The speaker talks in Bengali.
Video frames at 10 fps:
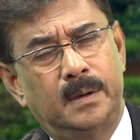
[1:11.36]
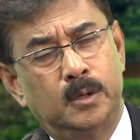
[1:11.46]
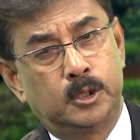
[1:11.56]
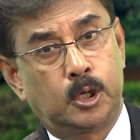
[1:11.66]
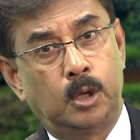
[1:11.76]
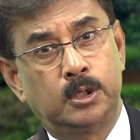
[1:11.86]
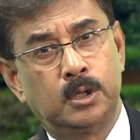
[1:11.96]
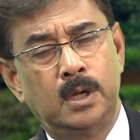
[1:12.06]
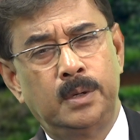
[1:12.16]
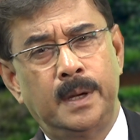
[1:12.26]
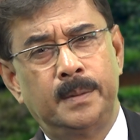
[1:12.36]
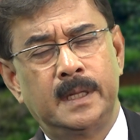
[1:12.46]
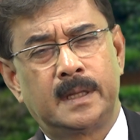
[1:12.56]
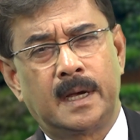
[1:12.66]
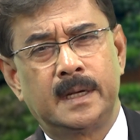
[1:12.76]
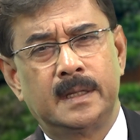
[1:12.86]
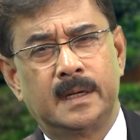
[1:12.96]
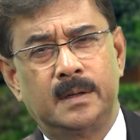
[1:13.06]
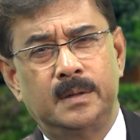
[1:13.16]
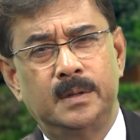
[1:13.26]
ও ছলছলা হয়ে আমাদের তাকিয়ে
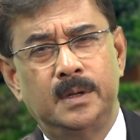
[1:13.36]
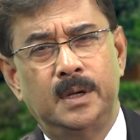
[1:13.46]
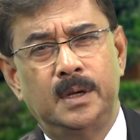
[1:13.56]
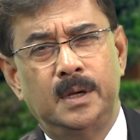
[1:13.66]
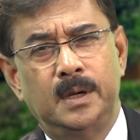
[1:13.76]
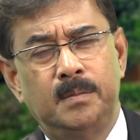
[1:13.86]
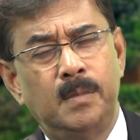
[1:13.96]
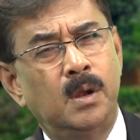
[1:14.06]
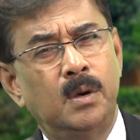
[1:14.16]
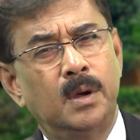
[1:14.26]
থাকলো বলল